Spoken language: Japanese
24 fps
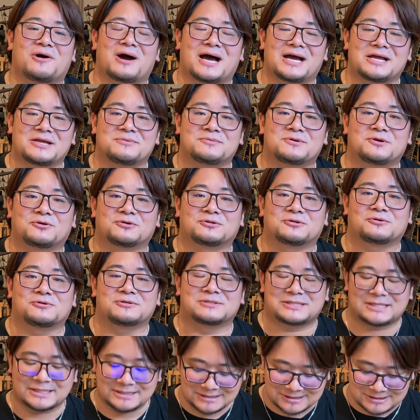を歩むこと
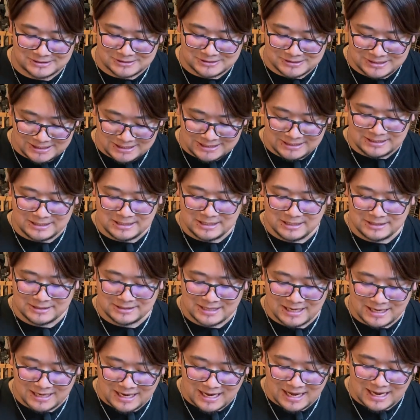を切に
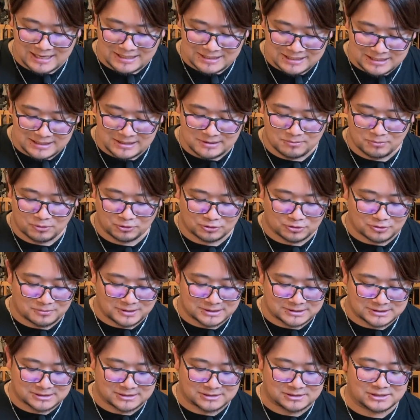願い求
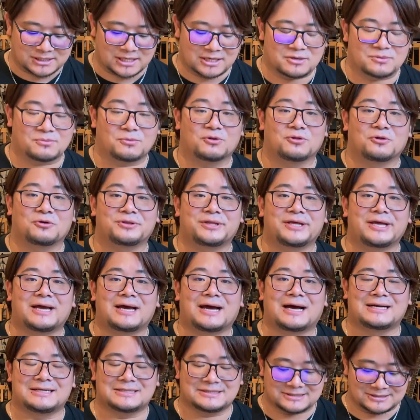め続けるもの
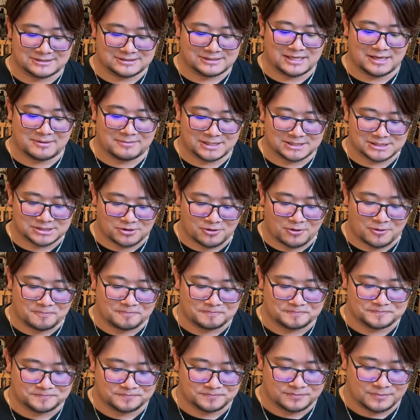であり続けましょ
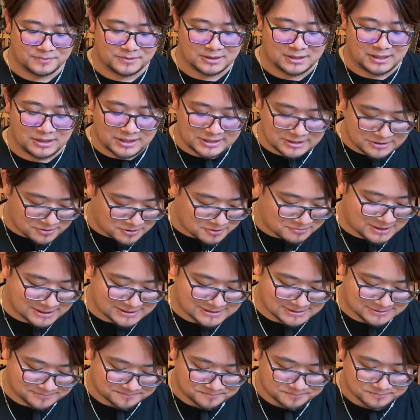う祈りま
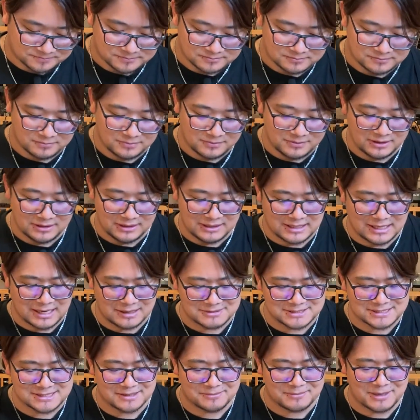す
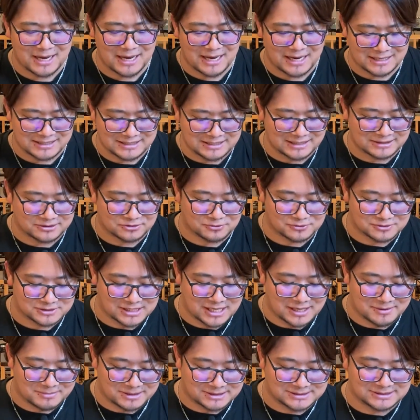神様ありがとうご
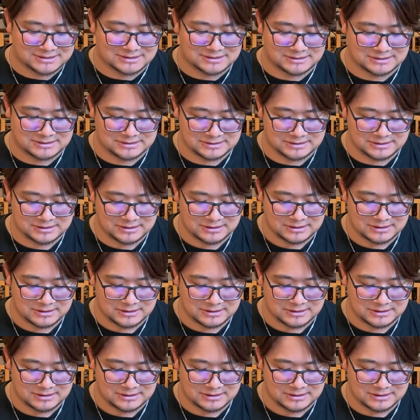ざいます